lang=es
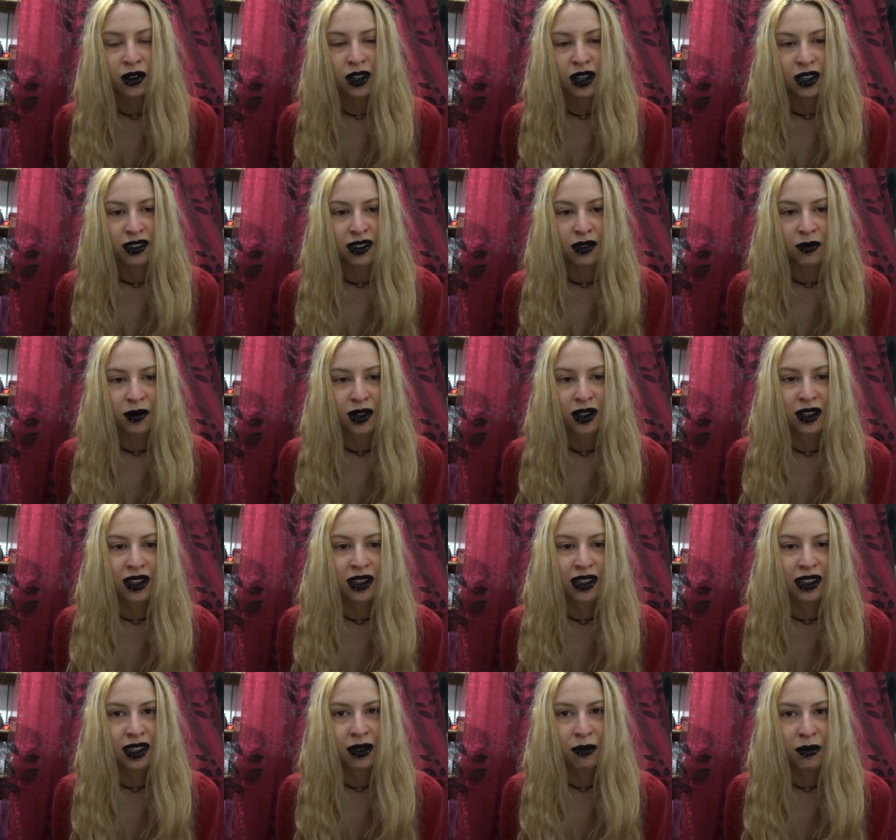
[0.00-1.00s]
que siempre te
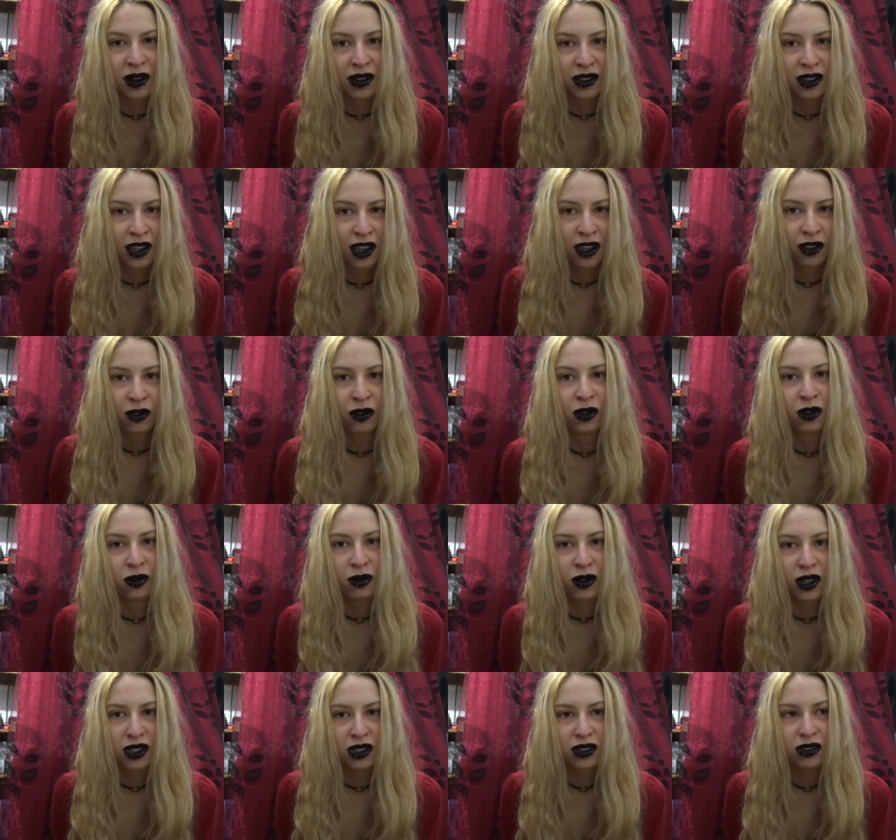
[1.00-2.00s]
dice persigue tus
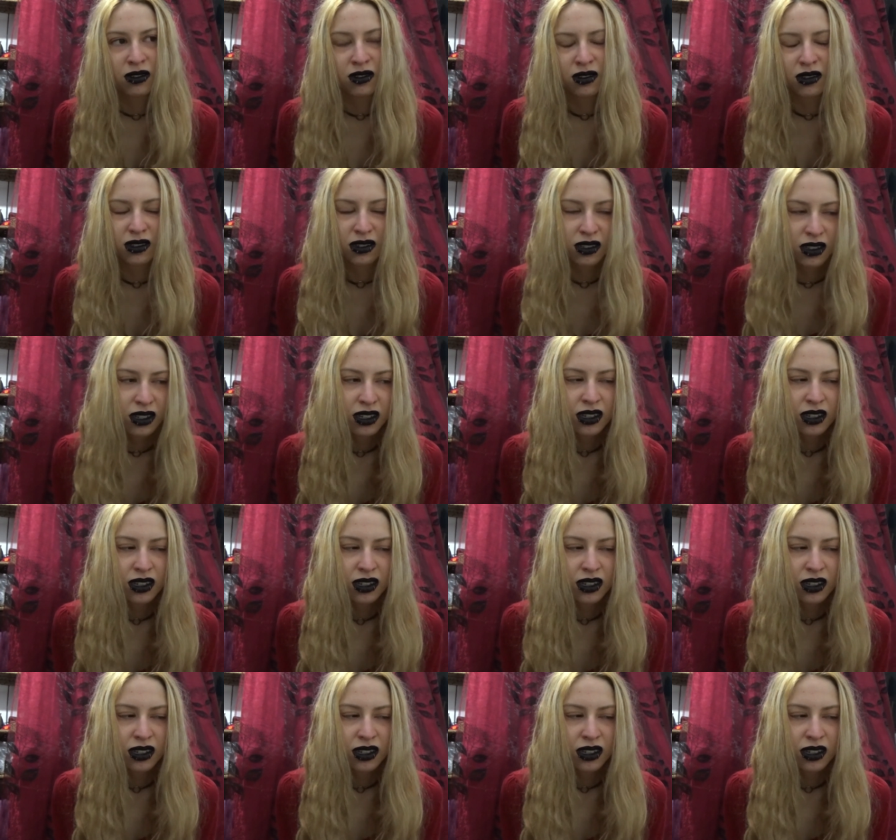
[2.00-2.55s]
sueños